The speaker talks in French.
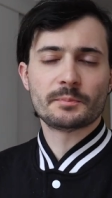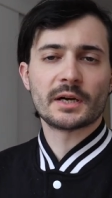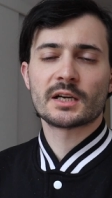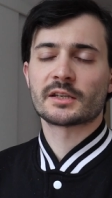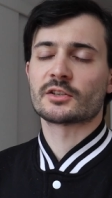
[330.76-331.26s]

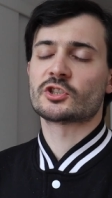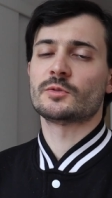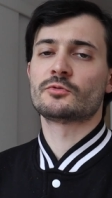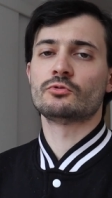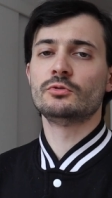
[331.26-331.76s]
pas
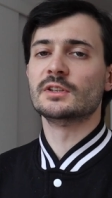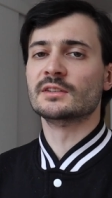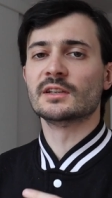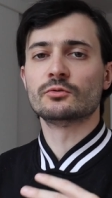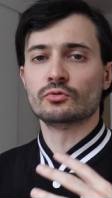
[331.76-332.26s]
qu'Hatshepsut
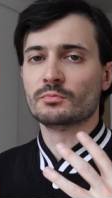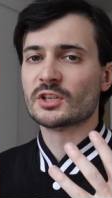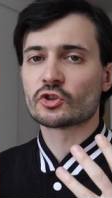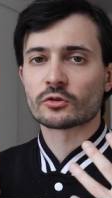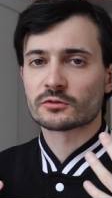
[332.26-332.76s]
était une
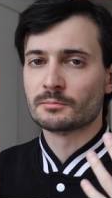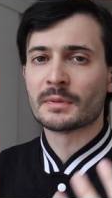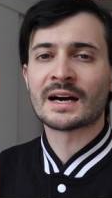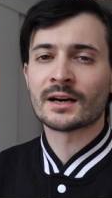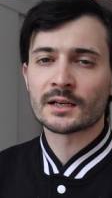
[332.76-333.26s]
méchante
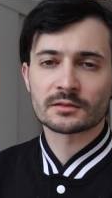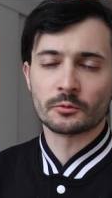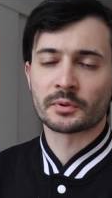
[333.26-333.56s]
marâtre